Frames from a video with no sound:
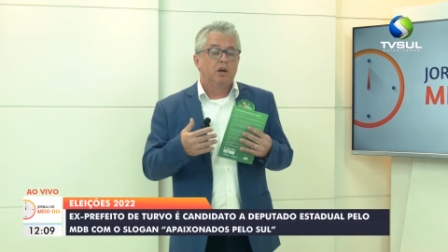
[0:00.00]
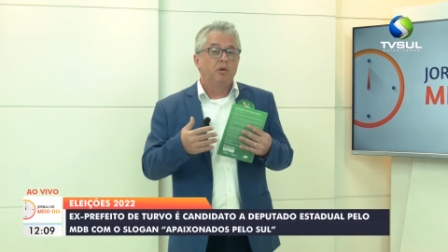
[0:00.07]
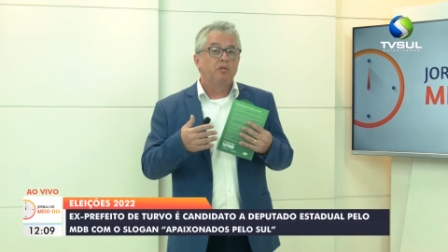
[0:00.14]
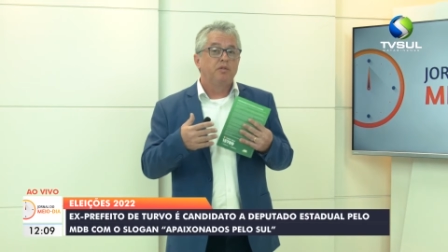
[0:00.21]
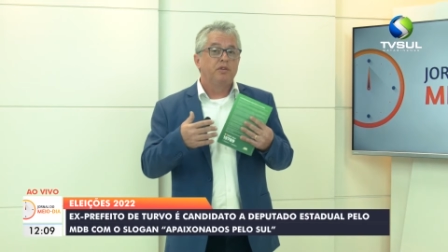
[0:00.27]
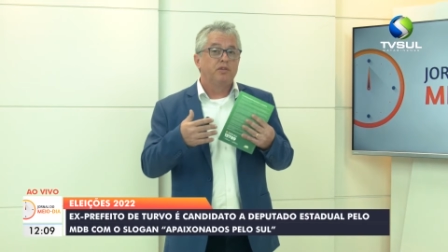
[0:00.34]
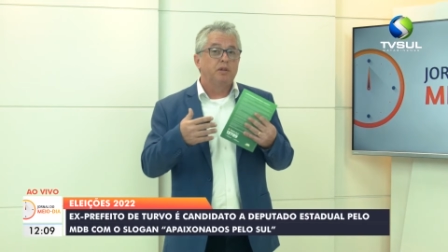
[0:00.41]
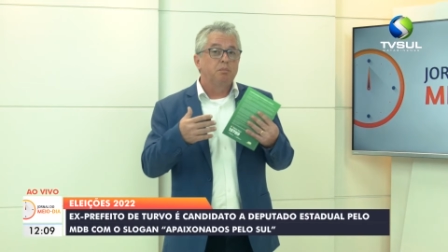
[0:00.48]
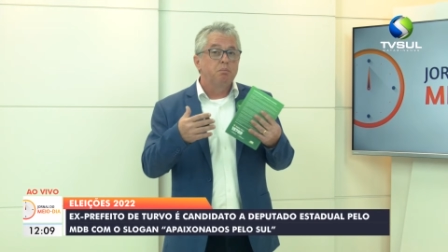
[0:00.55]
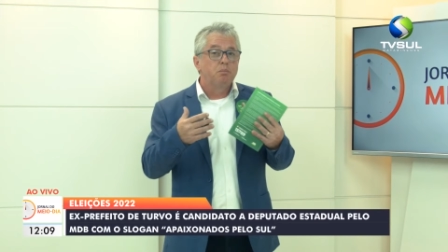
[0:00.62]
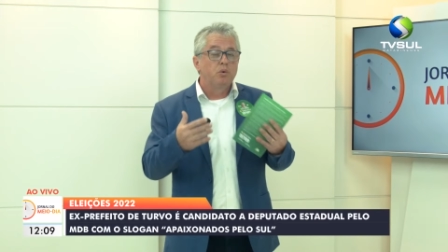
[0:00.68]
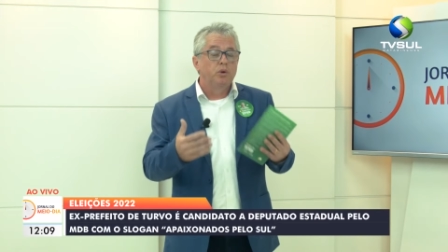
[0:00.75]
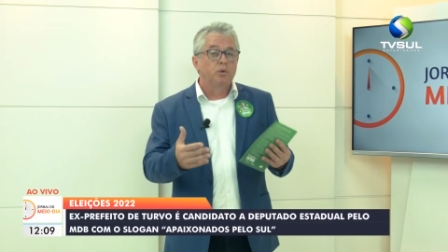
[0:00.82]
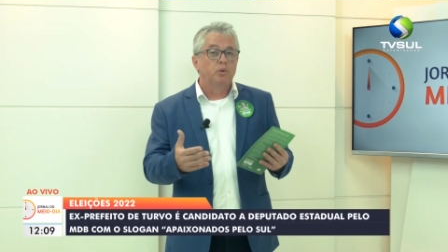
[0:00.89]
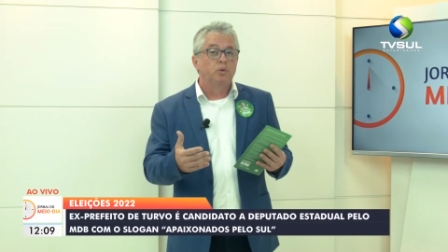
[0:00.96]
Eu investi
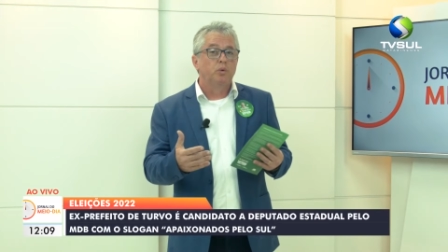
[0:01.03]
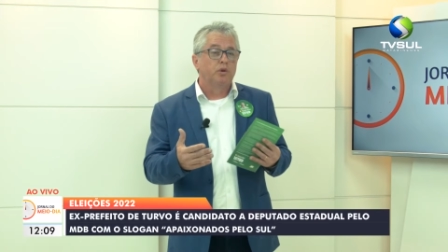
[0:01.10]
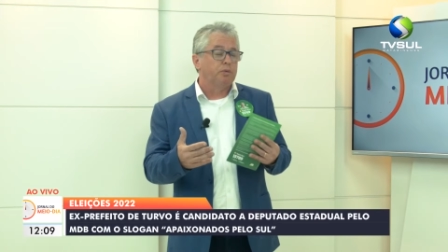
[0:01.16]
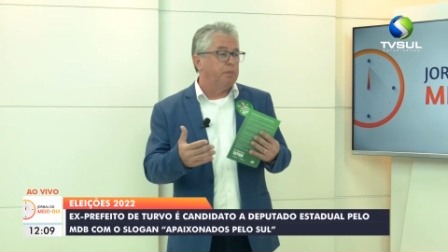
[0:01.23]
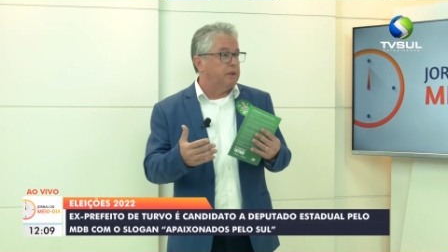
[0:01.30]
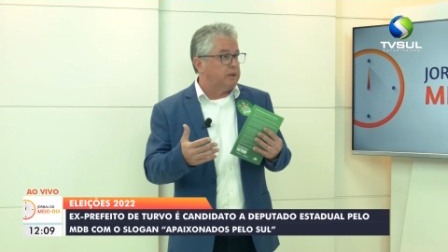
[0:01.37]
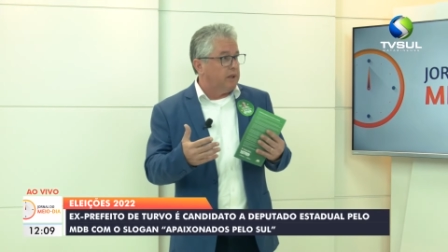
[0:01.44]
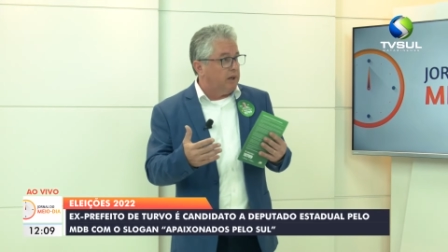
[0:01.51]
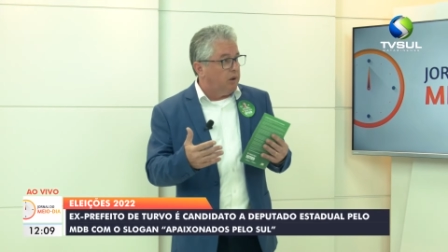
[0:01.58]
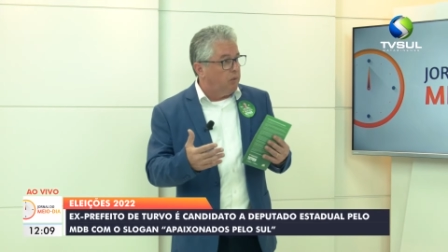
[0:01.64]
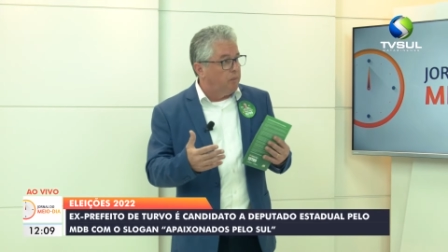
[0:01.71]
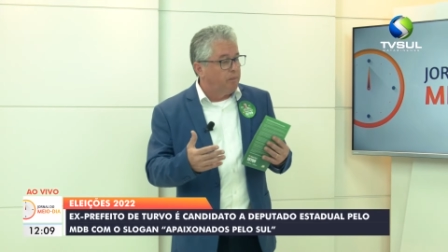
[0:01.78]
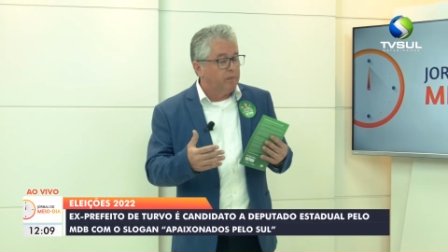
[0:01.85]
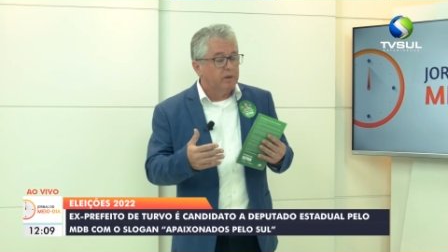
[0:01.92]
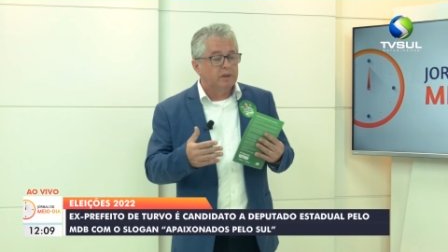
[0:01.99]
muito no
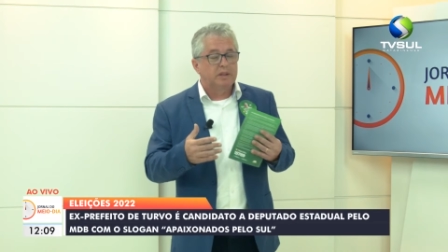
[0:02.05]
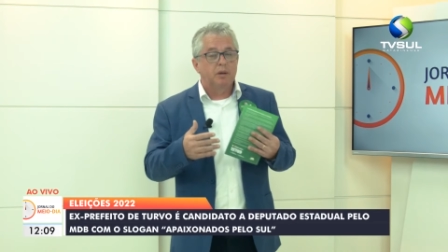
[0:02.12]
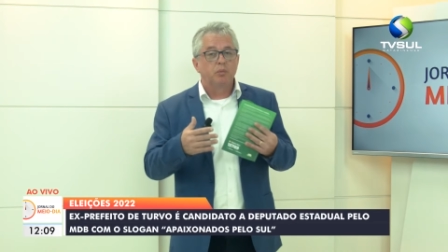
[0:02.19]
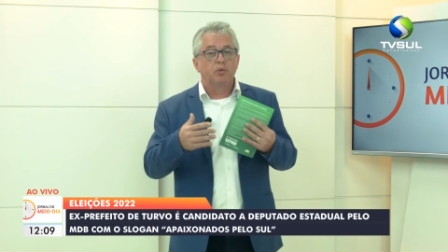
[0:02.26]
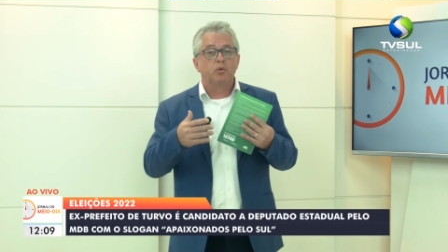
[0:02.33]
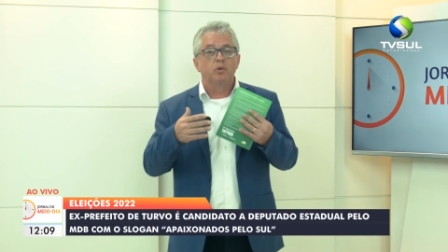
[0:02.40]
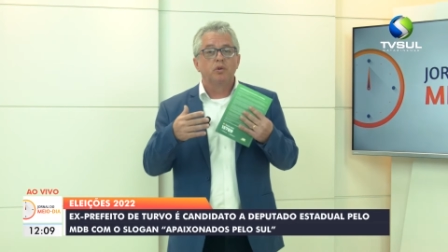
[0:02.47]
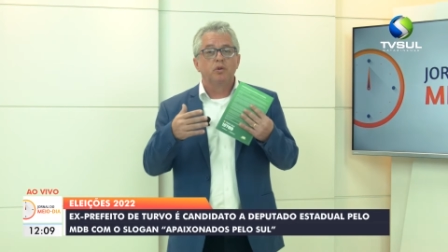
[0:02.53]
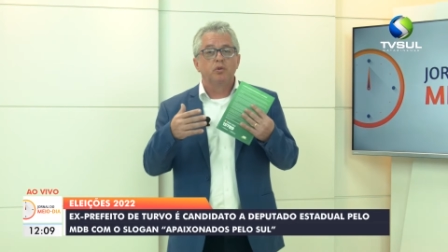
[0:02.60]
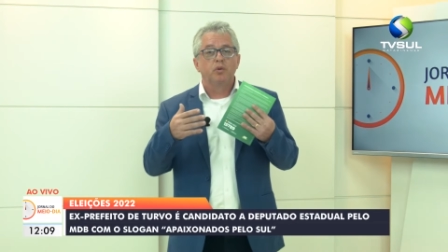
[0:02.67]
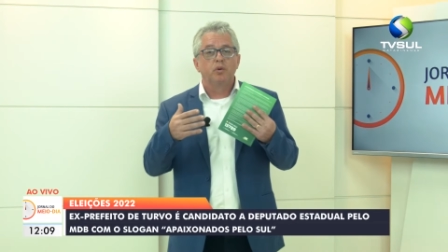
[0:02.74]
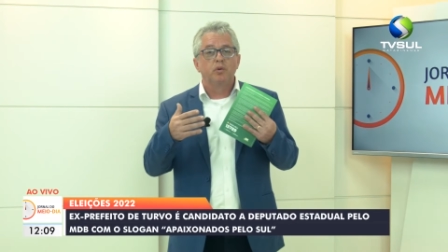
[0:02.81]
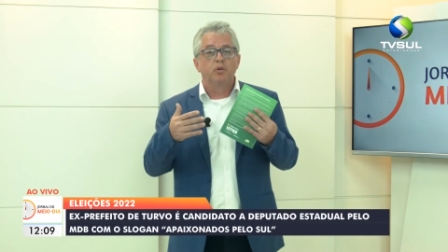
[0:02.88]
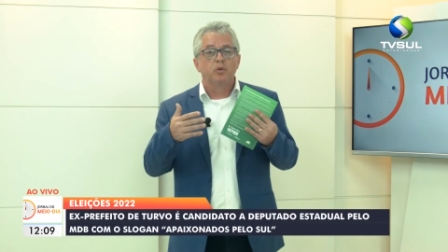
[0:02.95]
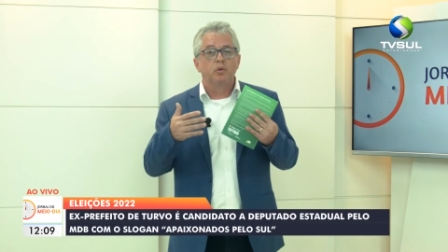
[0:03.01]
hospital, demos
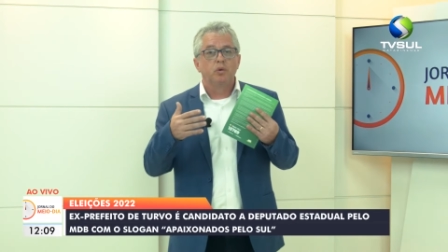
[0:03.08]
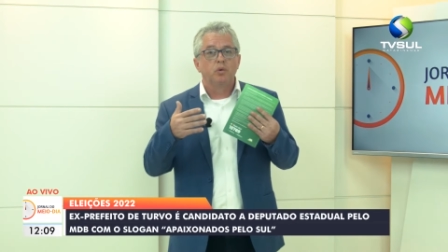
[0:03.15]
condições de